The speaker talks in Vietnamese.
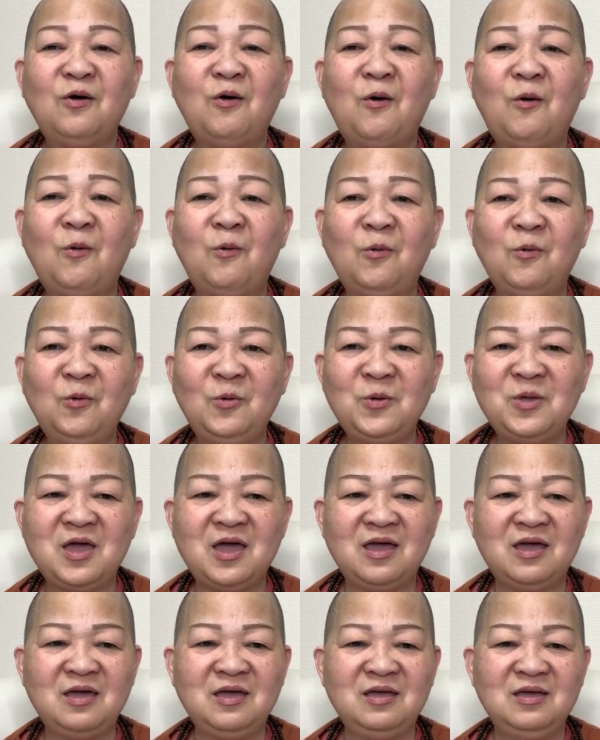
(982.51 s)
Hữu
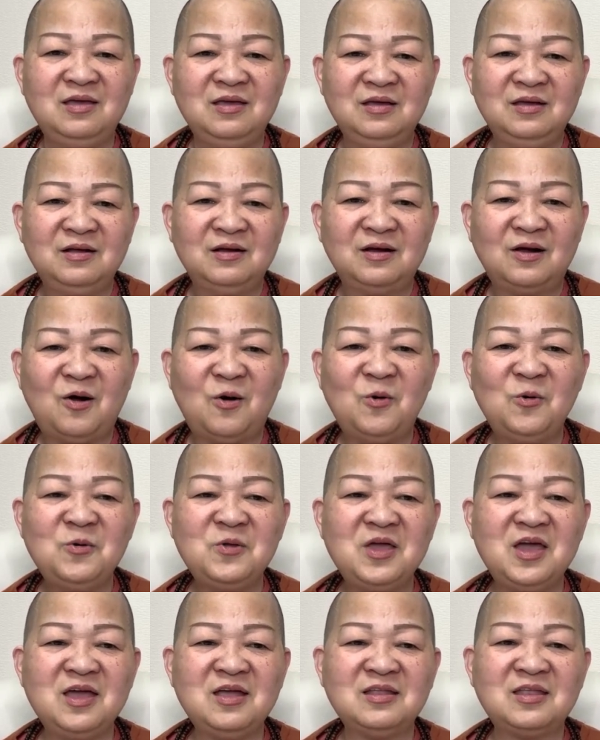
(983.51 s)
vi.
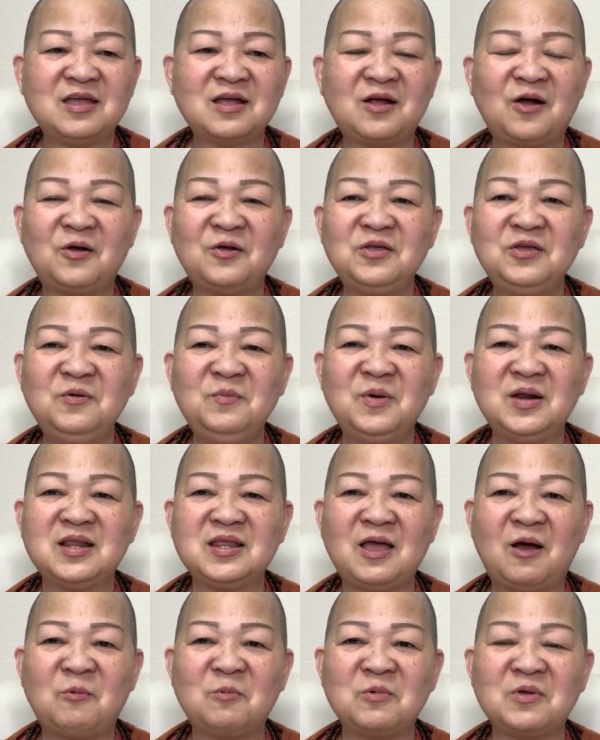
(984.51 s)
Hữu vi thì coi như
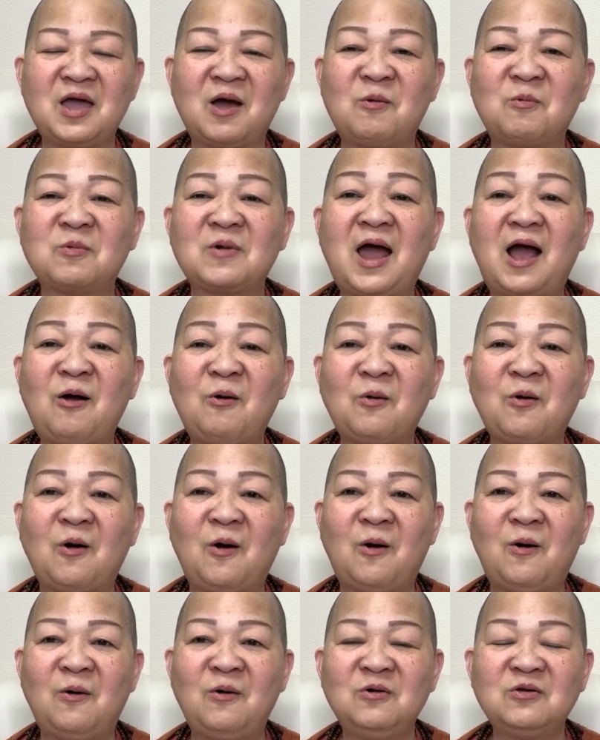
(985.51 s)
mình vòng vòng đau
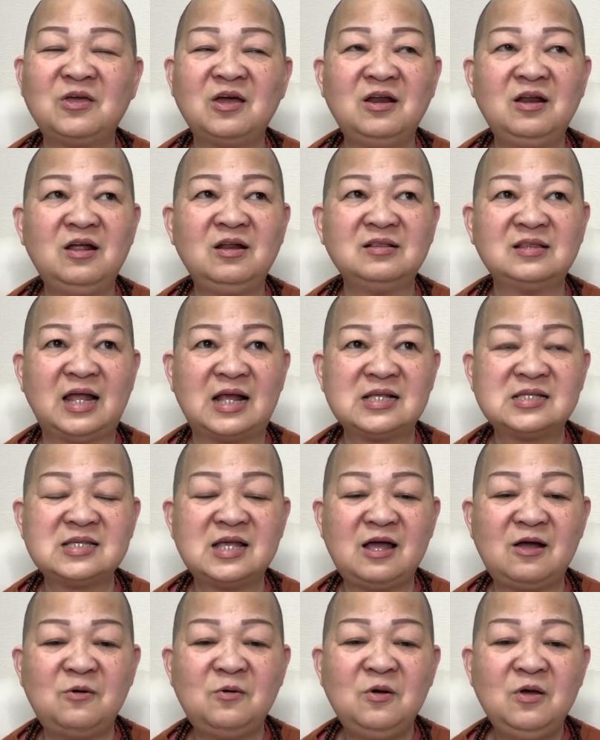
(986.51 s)
khổ. Cho nên tại
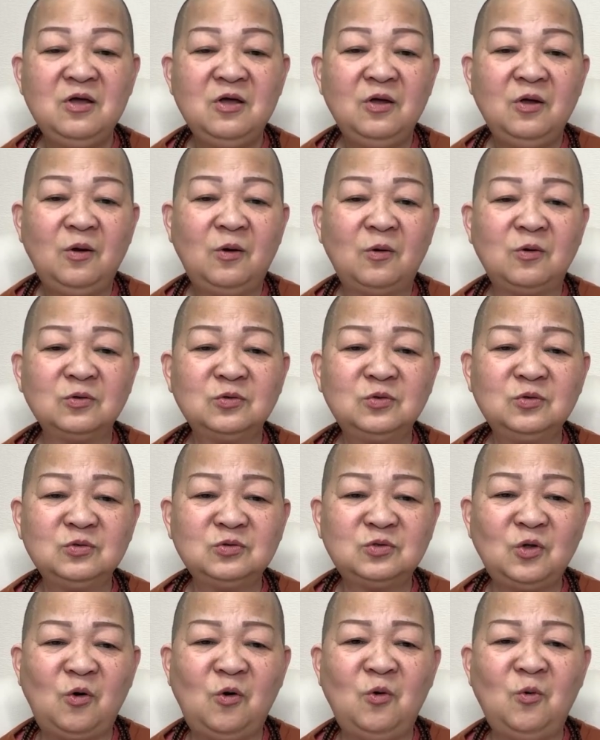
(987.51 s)
sao ủa tôi
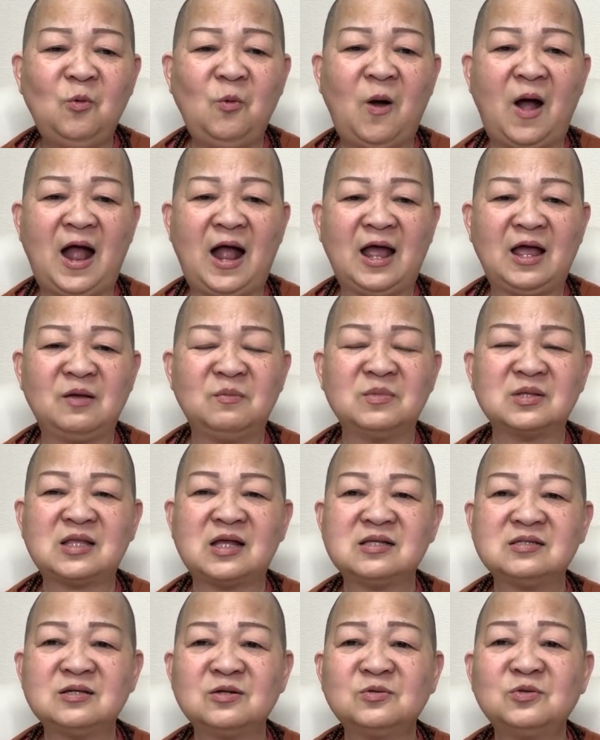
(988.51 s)
tu hoài mà
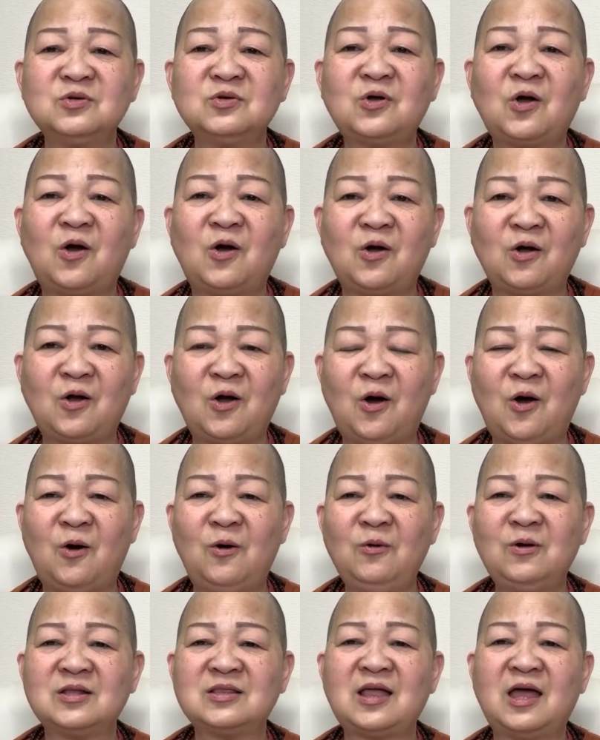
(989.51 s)
tại sao tôi còn
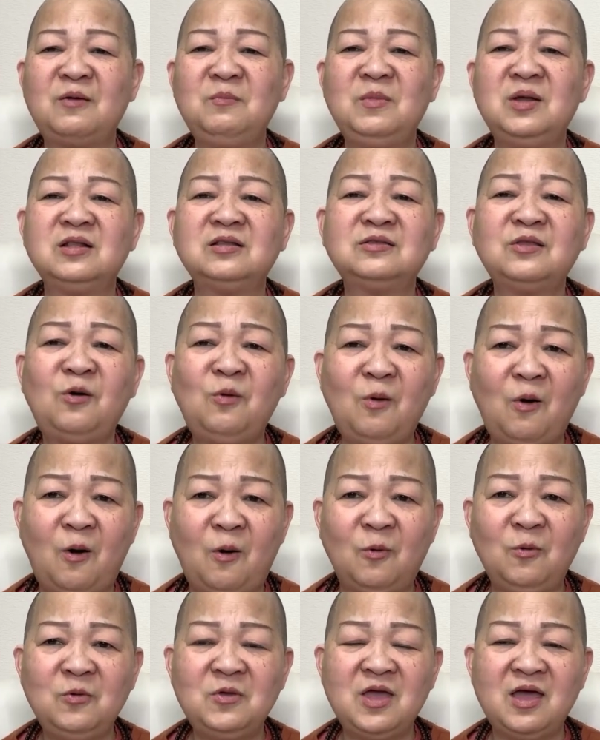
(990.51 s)
khổ? Là tại mình tu
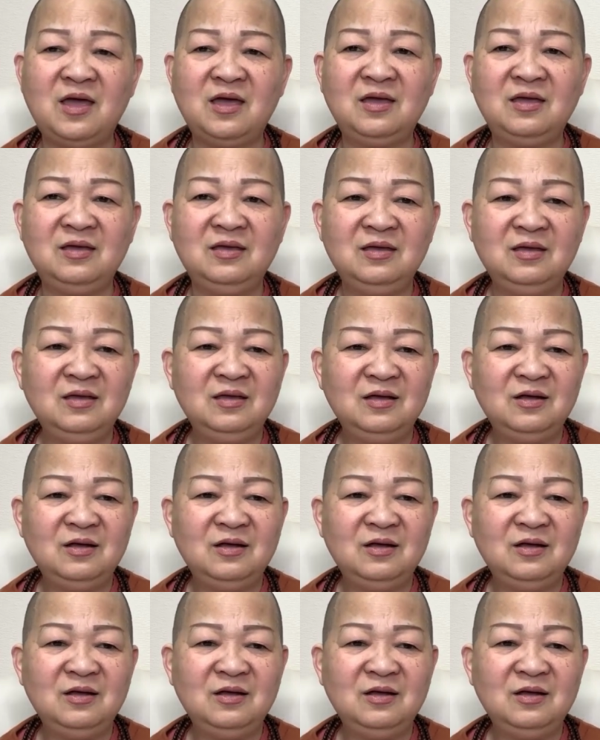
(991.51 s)
hữu vi.